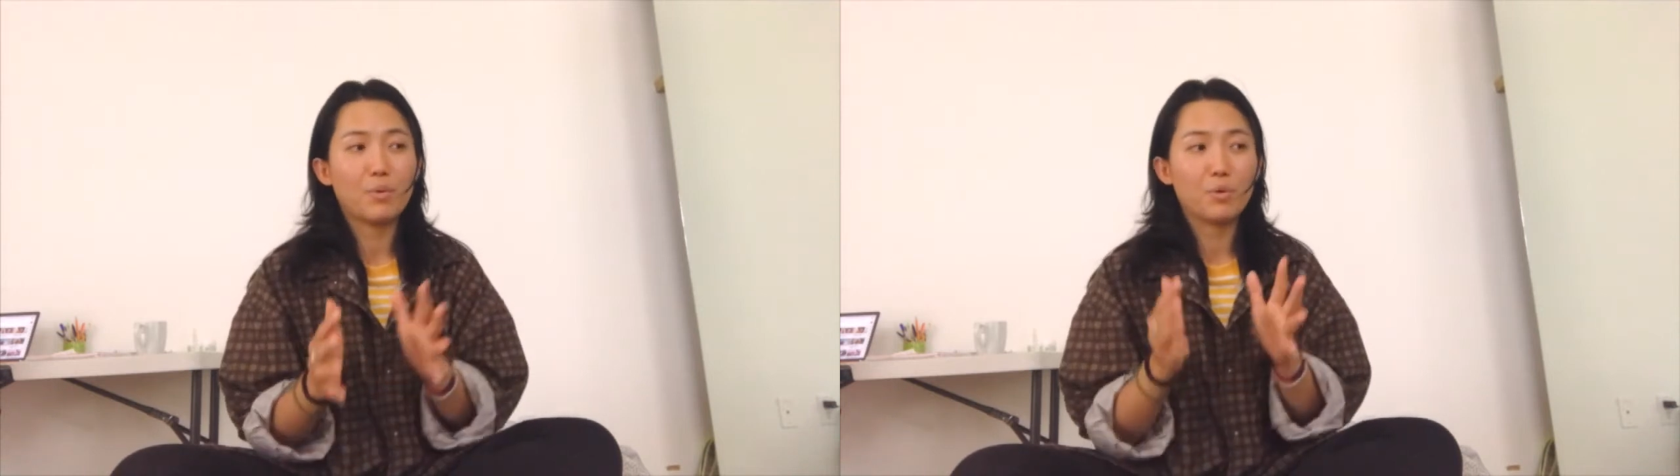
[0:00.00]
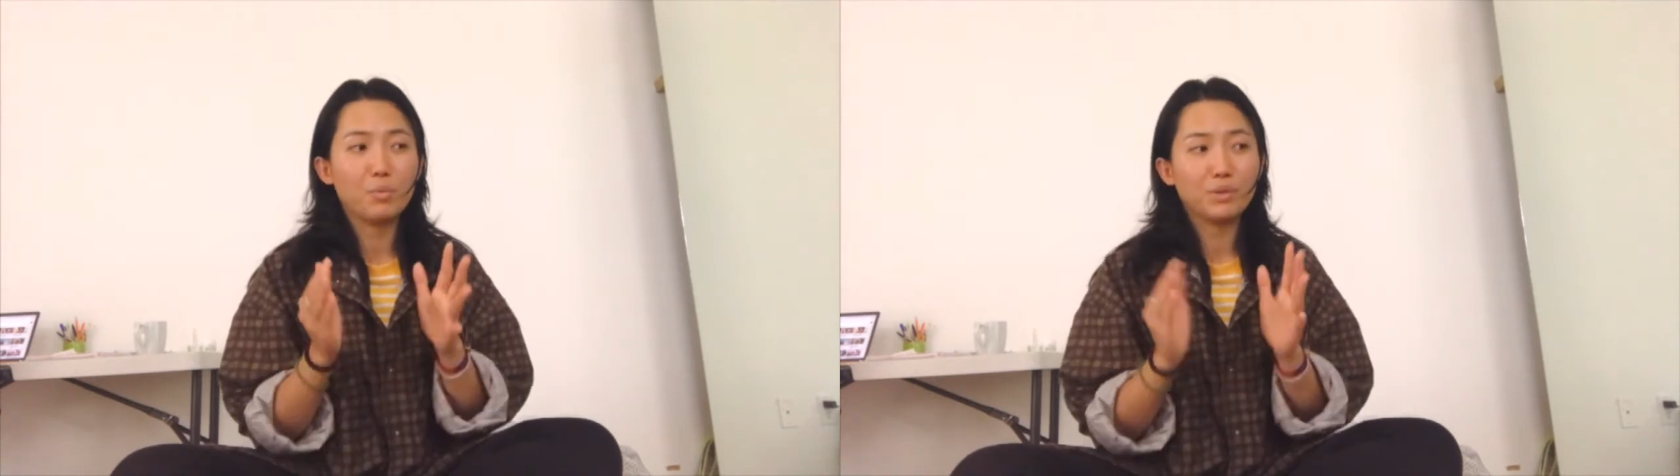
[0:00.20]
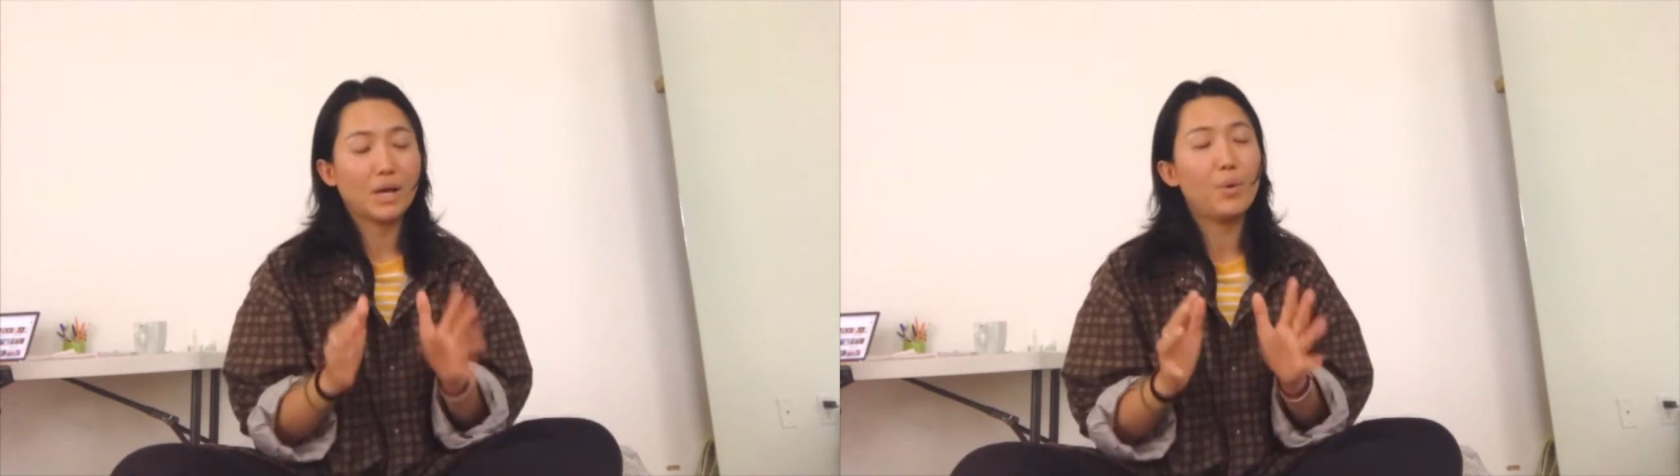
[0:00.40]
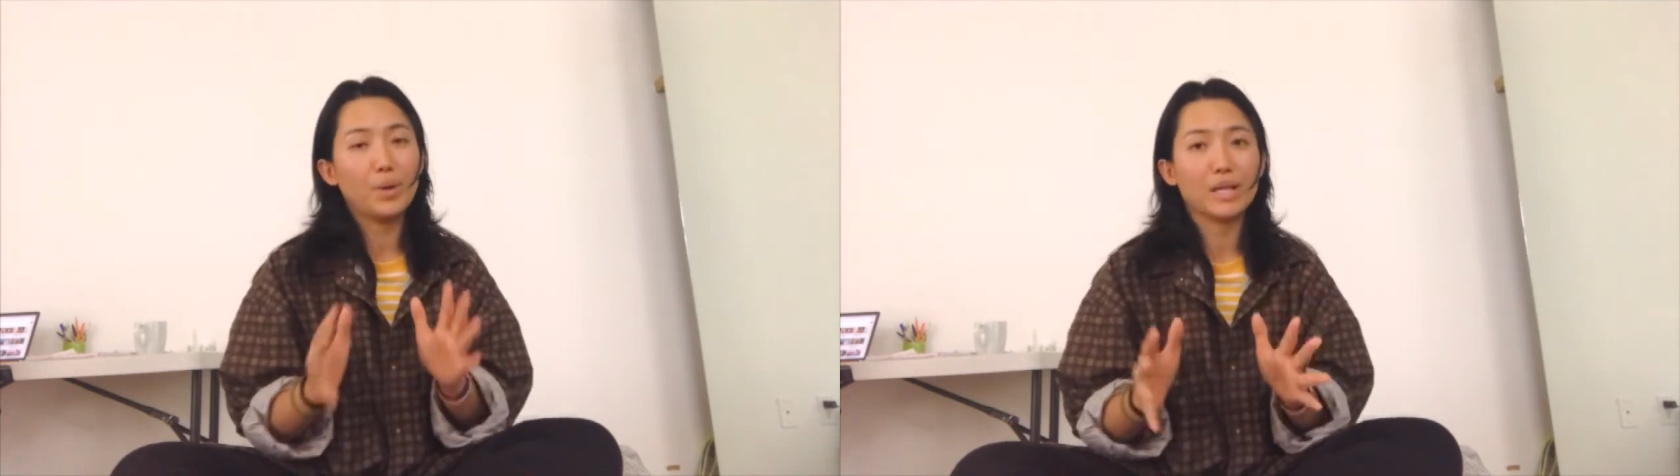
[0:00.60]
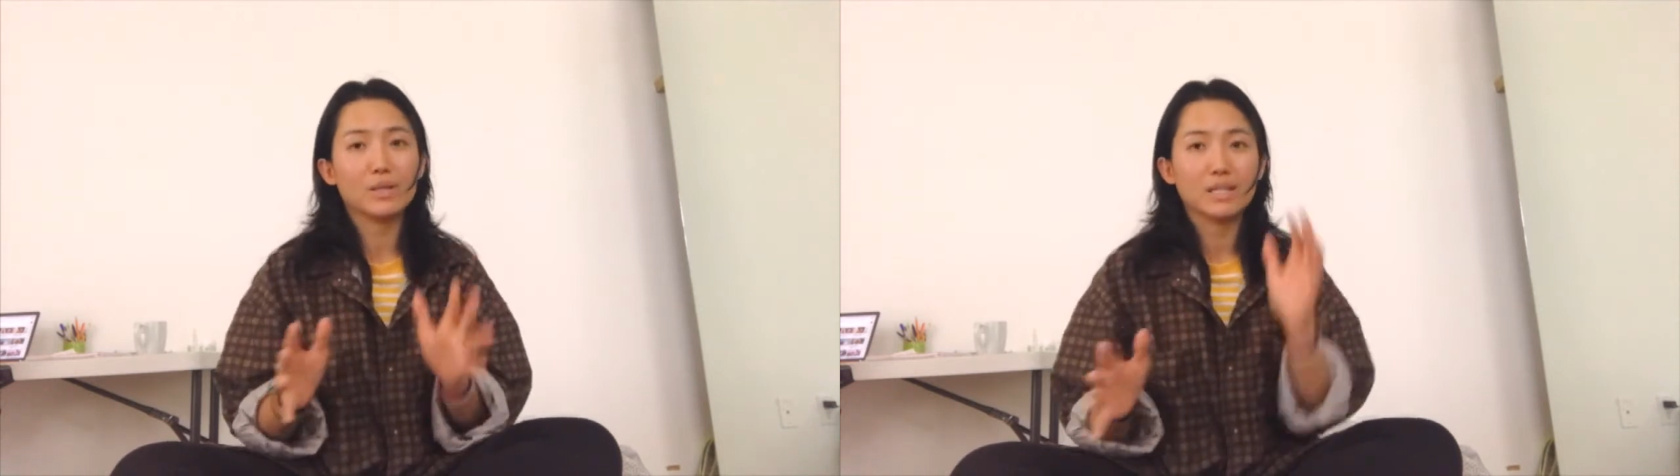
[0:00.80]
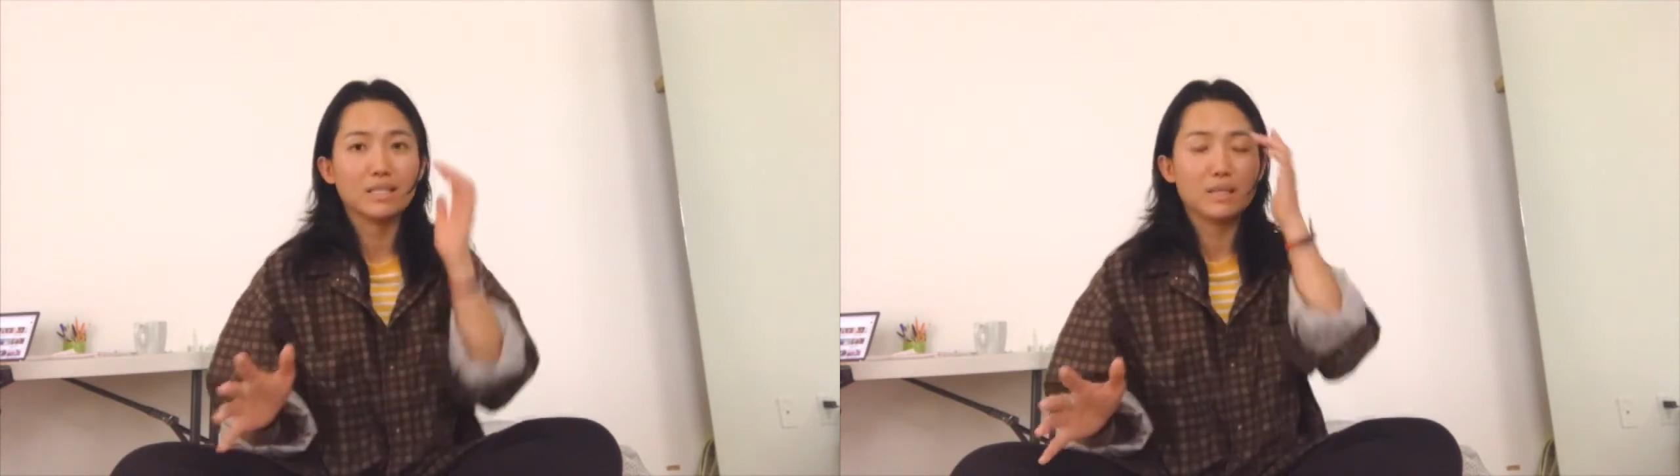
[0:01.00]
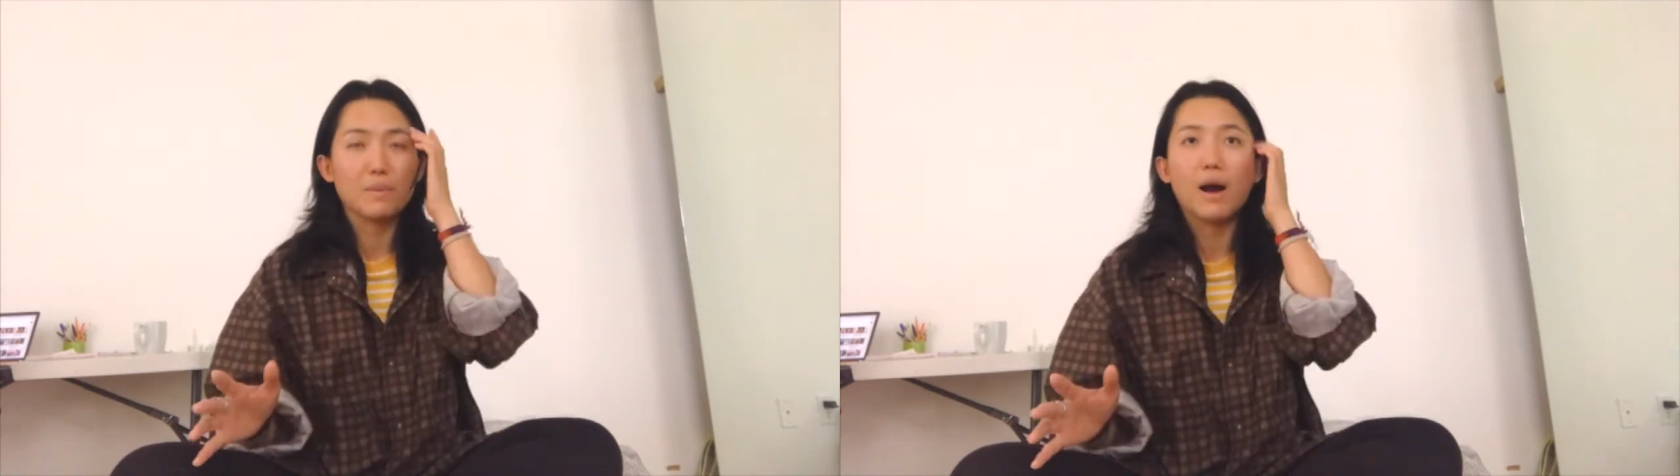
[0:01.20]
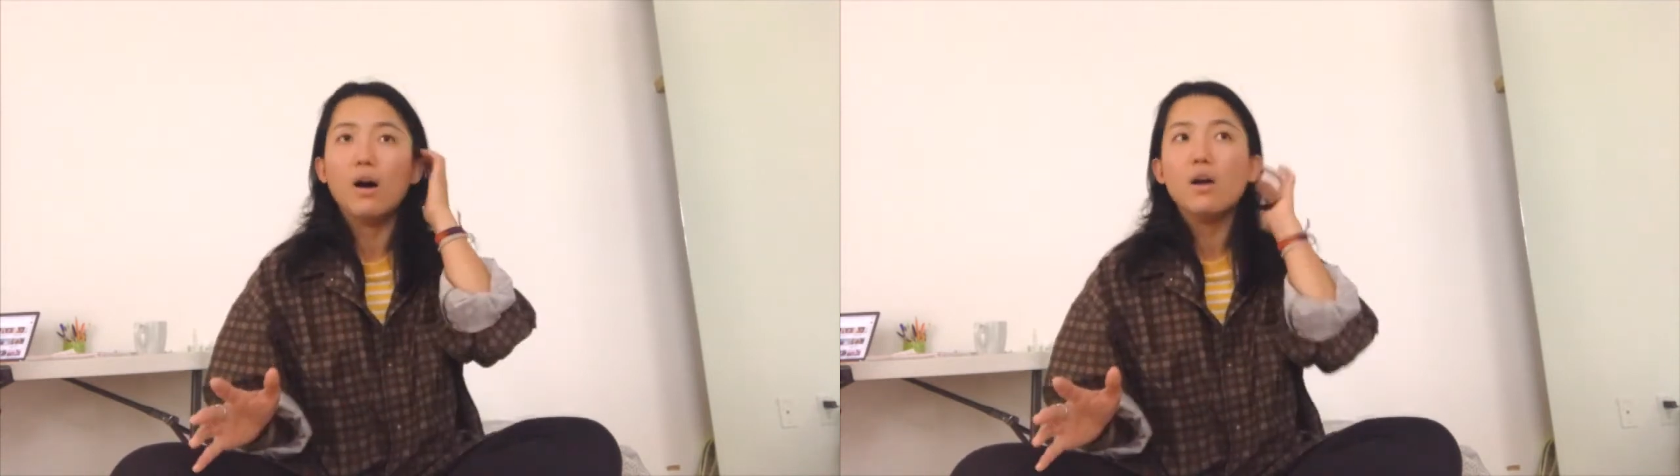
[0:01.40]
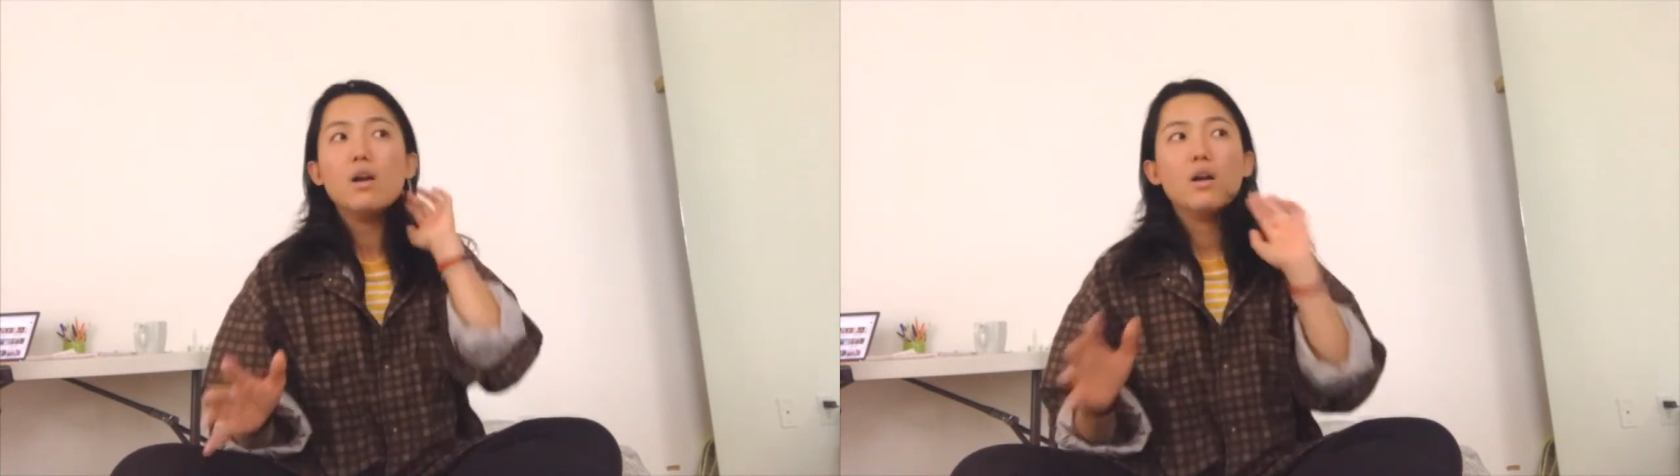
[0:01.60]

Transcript: 我又不想毁掉这个机票，